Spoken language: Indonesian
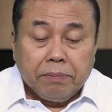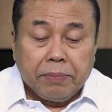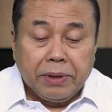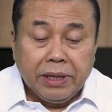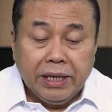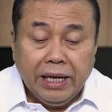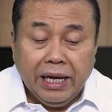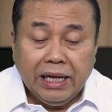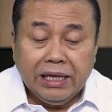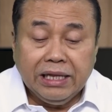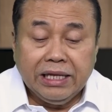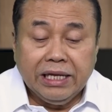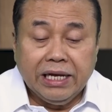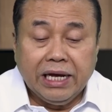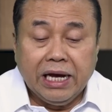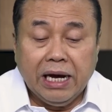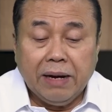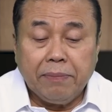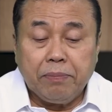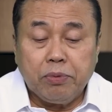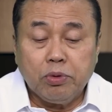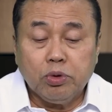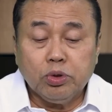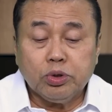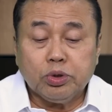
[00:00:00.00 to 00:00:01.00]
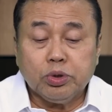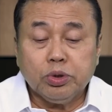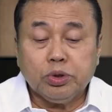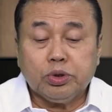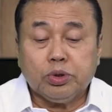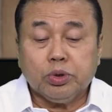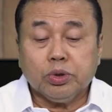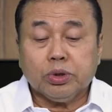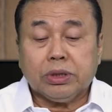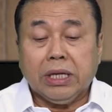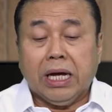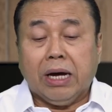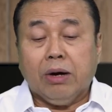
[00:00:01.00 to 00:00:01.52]
Pria
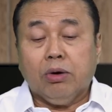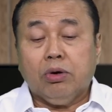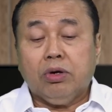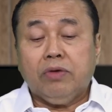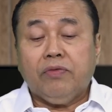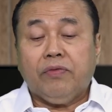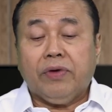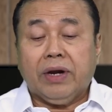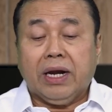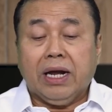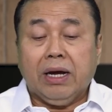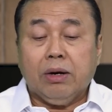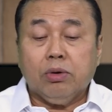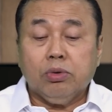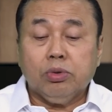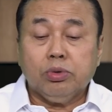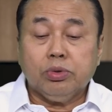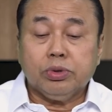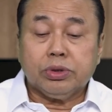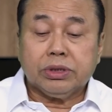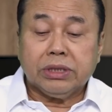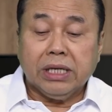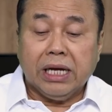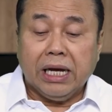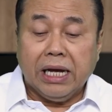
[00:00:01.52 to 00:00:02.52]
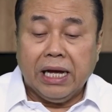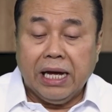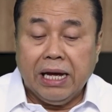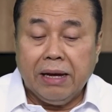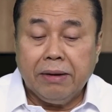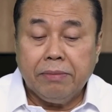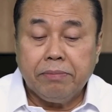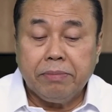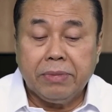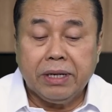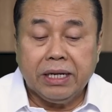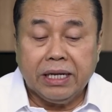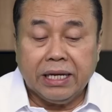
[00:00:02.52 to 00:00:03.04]
37 tahun
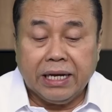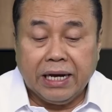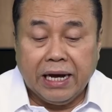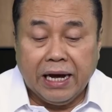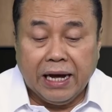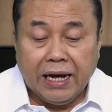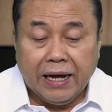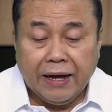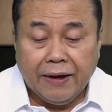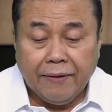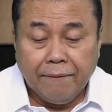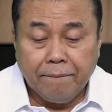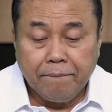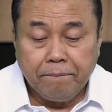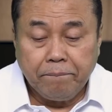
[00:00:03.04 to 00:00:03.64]
wirausaha menikah.